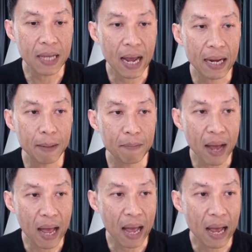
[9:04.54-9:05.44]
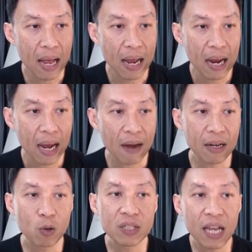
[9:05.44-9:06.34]
ไซต์มาคราว
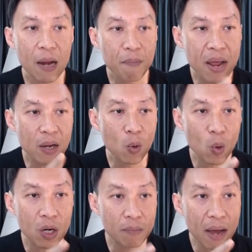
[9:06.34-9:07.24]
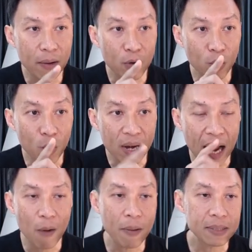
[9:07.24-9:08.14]
นี้คุณจะเห็นเมนูขึ้นมาอยู่บนห
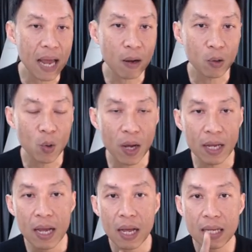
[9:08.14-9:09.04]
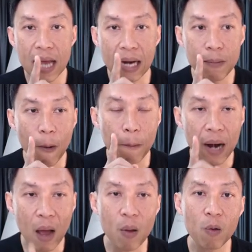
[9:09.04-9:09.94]
น้าเว็บไซต์คุณด้วยอย่างที่ผม
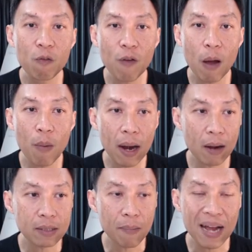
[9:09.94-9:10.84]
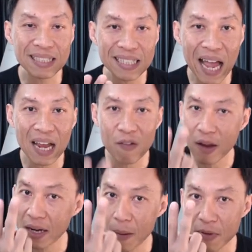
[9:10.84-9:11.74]
เล่าให้คุณฟังว่าเราสามารถสร้างอี
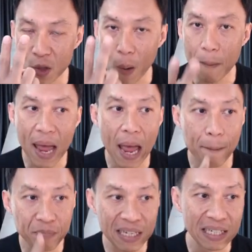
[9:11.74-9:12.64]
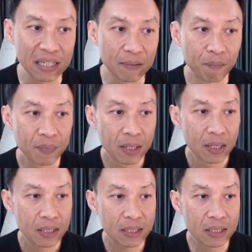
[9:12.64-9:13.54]
เวนต์ได้สองแบบหนึ่ง
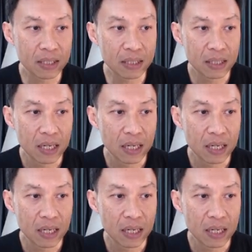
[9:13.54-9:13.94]
คือ